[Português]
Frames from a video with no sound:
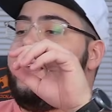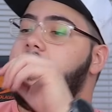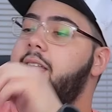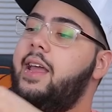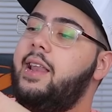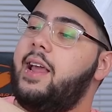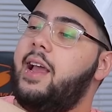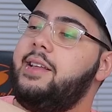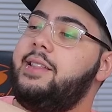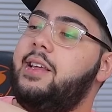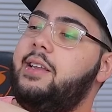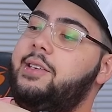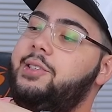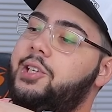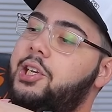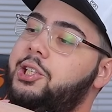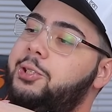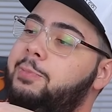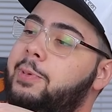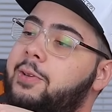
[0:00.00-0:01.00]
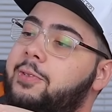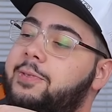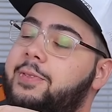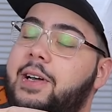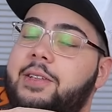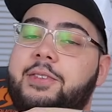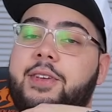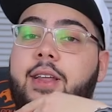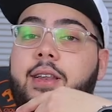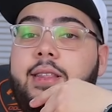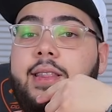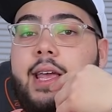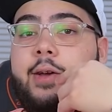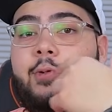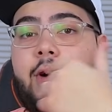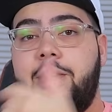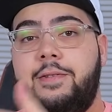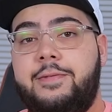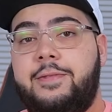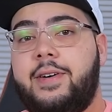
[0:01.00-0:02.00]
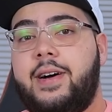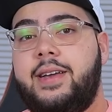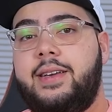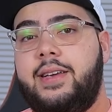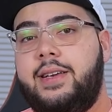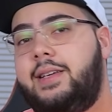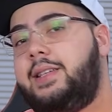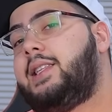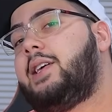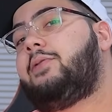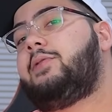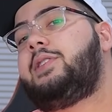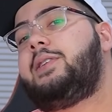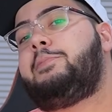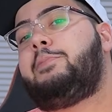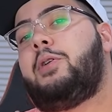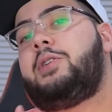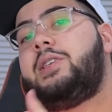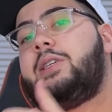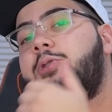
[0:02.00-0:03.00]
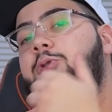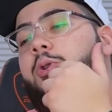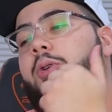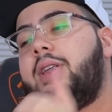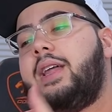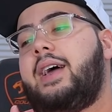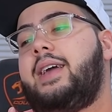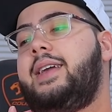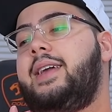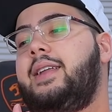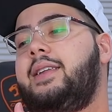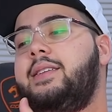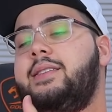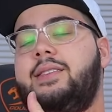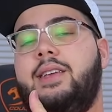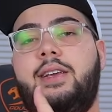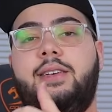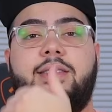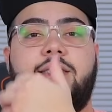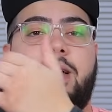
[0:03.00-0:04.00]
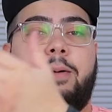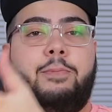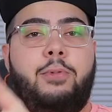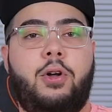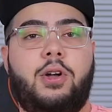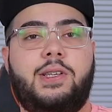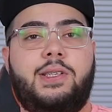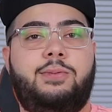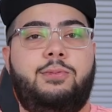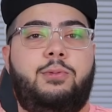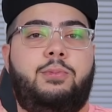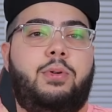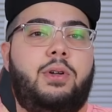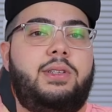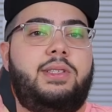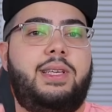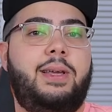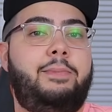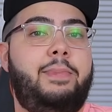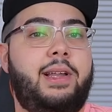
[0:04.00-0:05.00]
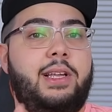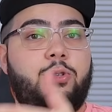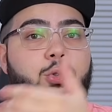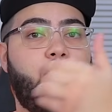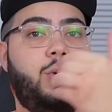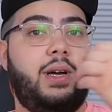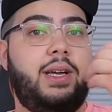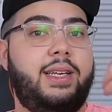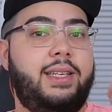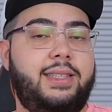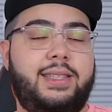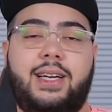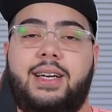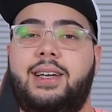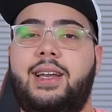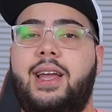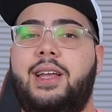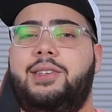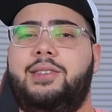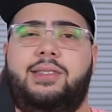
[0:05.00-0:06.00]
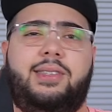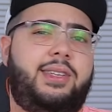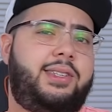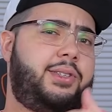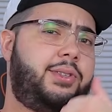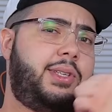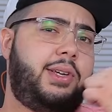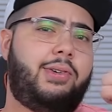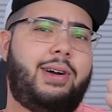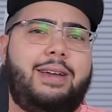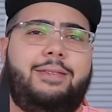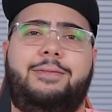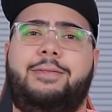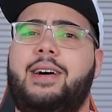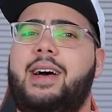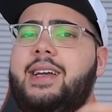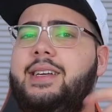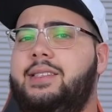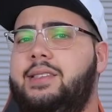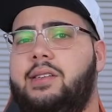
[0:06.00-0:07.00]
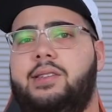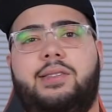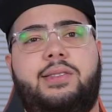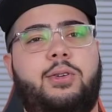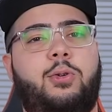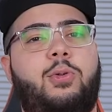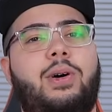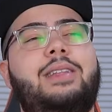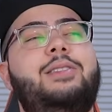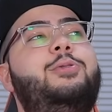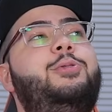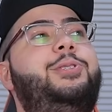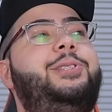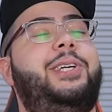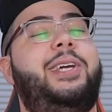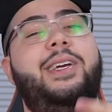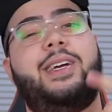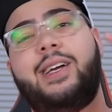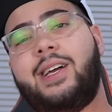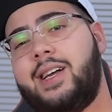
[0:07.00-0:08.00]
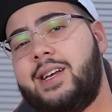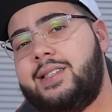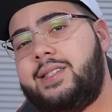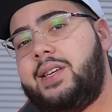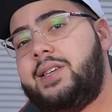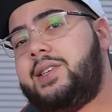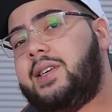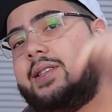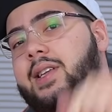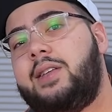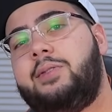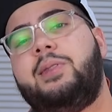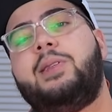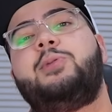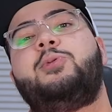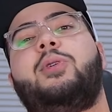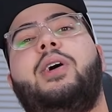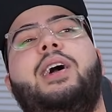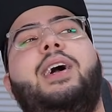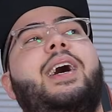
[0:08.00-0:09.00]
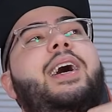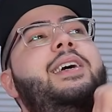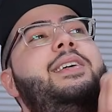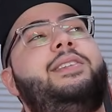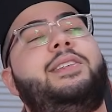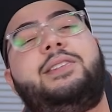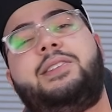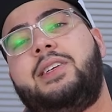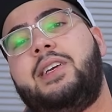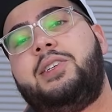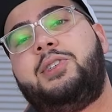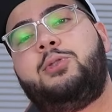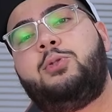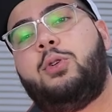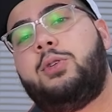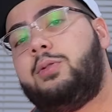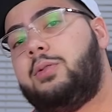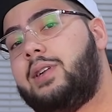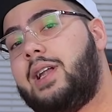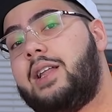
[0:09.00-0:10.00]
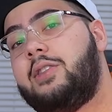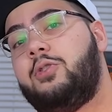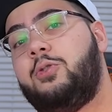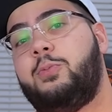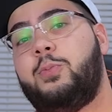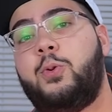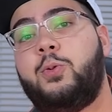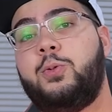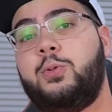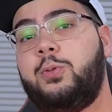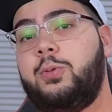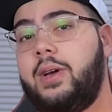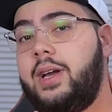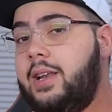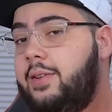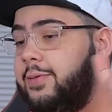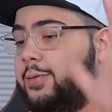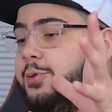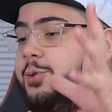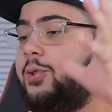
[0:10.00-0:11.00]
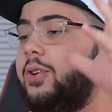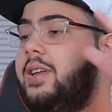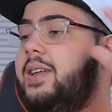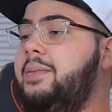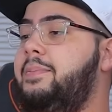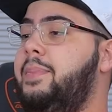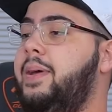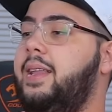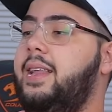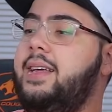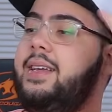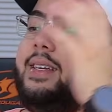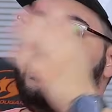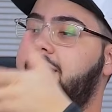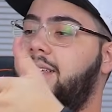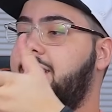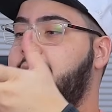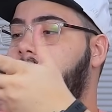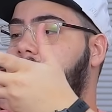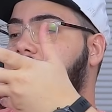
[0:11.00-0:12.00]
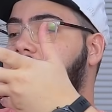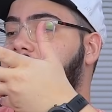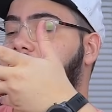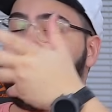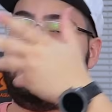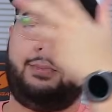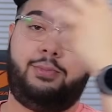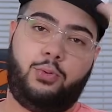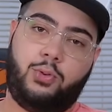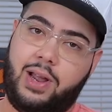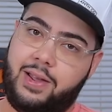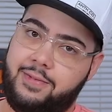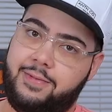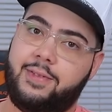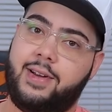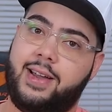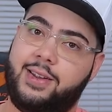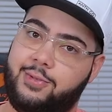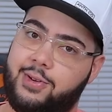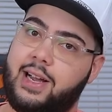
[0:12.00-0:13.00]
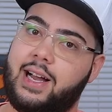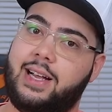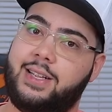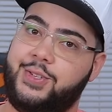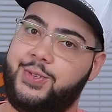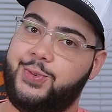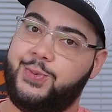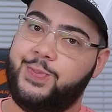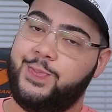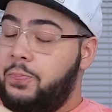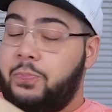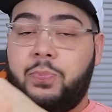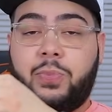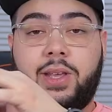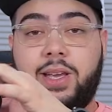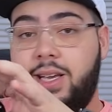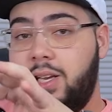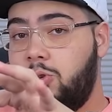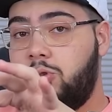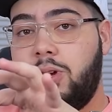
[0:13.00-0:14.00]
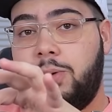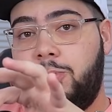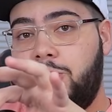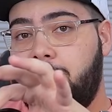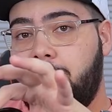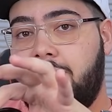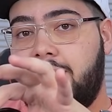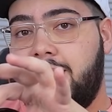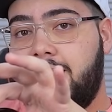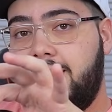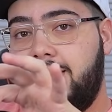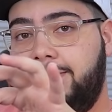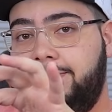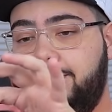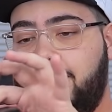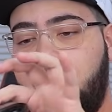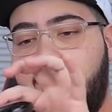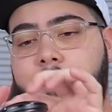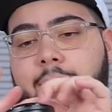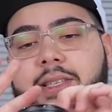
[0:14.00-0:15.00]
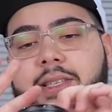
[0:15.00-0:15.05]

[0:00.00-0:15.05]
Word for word: E ele é inteligente pelo fato que ele tem Wi-Fi, então você pode acionar ele sem estar próximo, pode ser pela sua internet, seja seu Wi-Fi, seja seu 4G, seja dentro da sua casa, seja do outro lado do mundo, ele funciona pela internet, por Wi-Fi no caso. E isso é muito bacana, é